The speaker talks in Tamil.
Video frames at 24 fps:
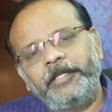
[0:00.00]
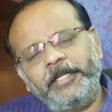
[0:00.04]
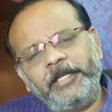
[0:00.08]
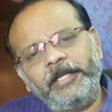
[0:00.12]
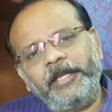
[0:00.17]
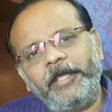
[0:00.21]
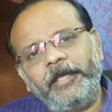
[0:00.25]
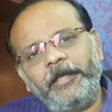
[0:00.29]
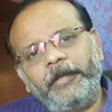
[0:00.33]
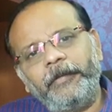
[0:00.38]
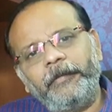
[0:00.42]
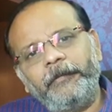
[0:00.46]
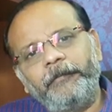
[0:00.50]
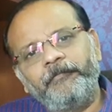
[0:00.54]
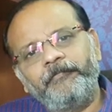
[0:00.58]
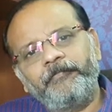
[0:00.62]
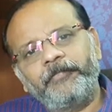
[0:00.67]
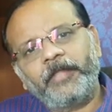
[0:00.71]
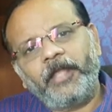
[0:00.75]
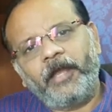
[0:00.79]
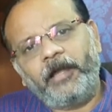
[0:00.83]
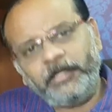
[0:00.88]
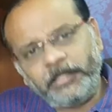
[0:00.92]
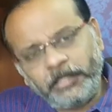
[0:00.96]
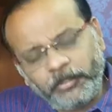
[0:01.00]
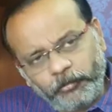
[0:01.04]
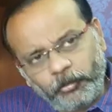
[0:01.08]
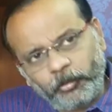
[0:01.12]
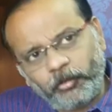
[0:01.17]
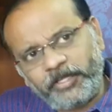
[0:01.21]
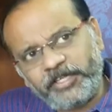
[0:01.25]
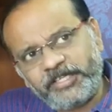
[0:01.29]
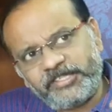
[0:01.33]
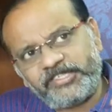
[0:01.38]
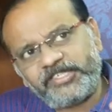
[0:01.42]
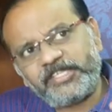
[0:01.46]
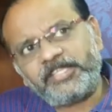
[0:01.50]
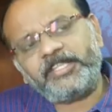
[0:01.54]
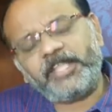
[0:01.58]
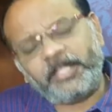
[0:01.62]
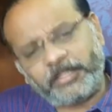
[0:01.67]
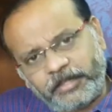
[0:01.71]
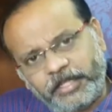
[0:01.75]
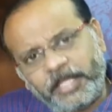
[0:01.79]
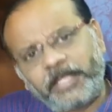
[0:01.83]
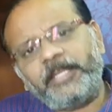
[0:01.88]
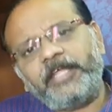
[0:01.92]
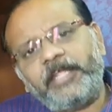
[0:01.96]
இல்ல ஆண்டவருடைய
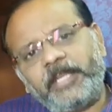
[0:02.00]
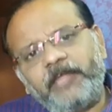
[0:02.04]
சித்தத்தை